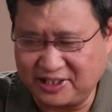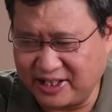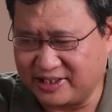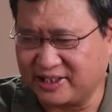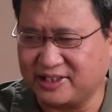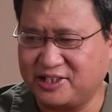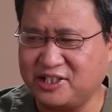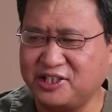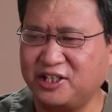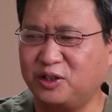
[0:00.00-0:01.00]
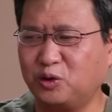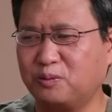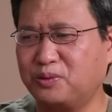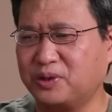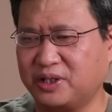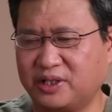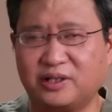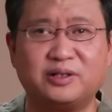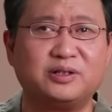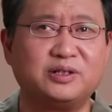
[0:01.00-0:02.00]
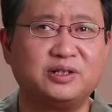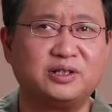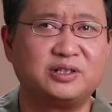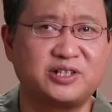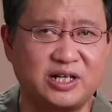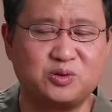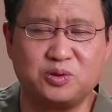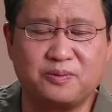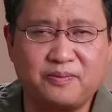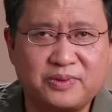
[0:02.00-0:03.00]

几天这个惊心动魄的战局。